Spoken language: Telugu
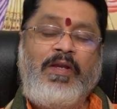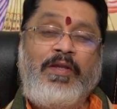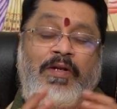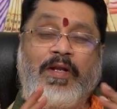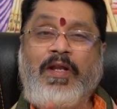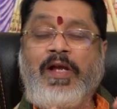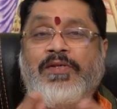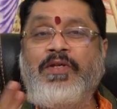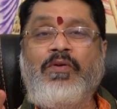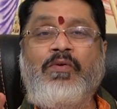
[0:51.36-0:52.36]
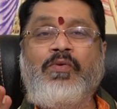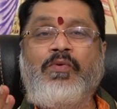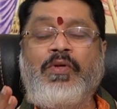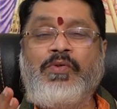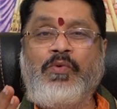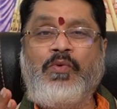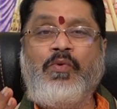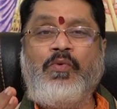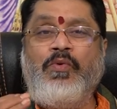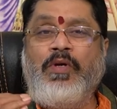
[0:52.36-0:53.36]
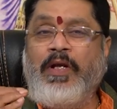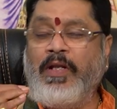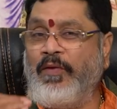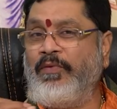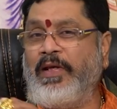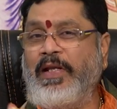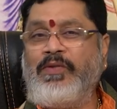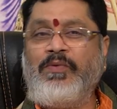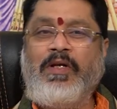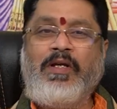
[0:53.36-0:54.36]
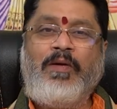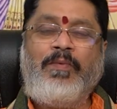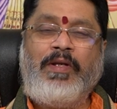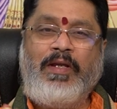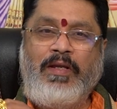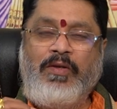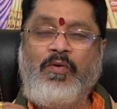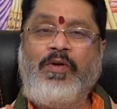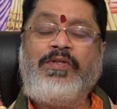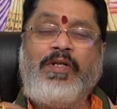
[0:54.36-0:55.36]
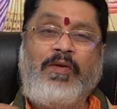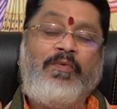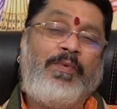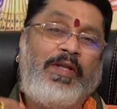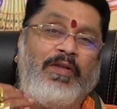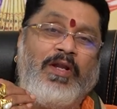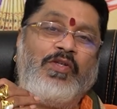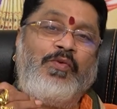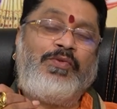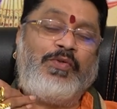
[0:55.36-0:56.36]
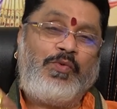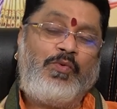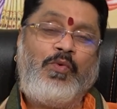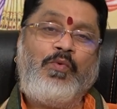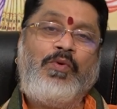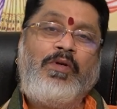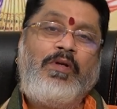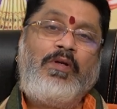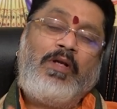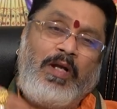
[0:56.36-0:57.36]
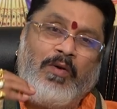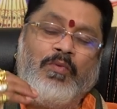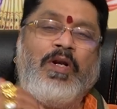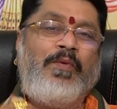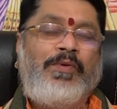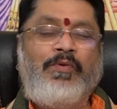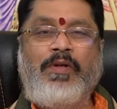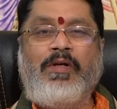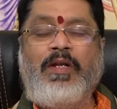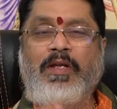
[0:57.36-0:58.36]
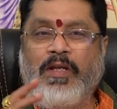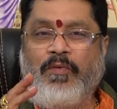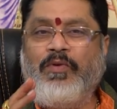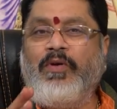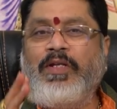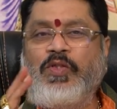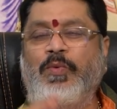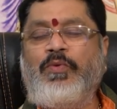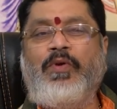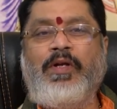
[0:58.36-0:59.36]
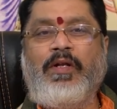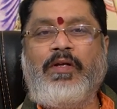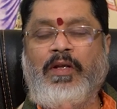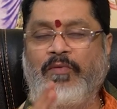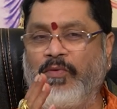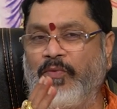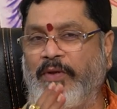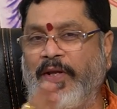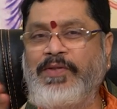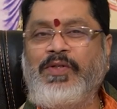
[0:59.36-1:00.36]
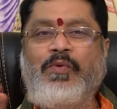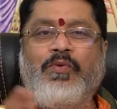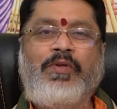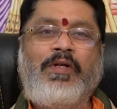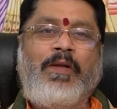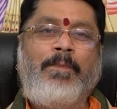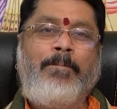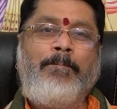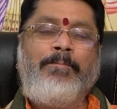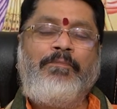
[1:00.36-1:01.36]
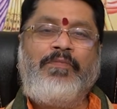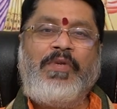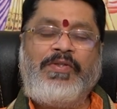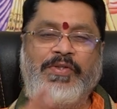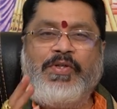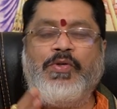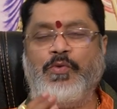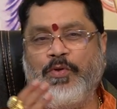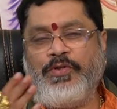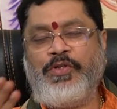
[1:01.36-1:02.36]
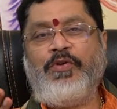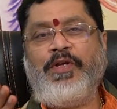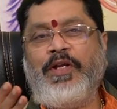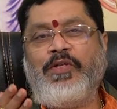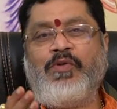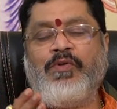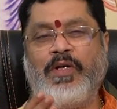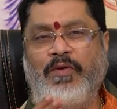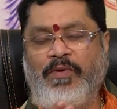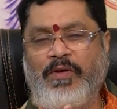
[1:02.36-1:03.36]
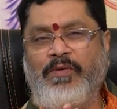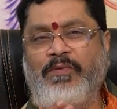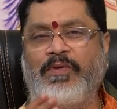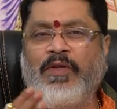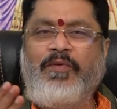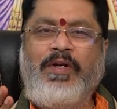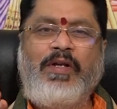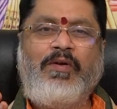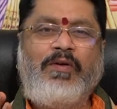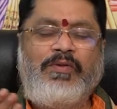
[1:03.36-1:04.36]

ఎందుకంటే రాజ్యంలో ఉన్న శుక్రుడు రవితో కలిసి ఉన్నాడు కాబట్టి యోగించారు విపరీత రాజ్యం వచ్చే శుక్రుడు అక్కడ ఉన్నాడు మనతో కానీ రవితో కలిసిపోతున్నాడు అక్కడ రవి ట్రాన్సిట్ అవుతుంది అక్కడ జస్ట్ డూరు జీరో డిగ్రీస్ ఉన్నాడు వాడు డెఫినెట్గా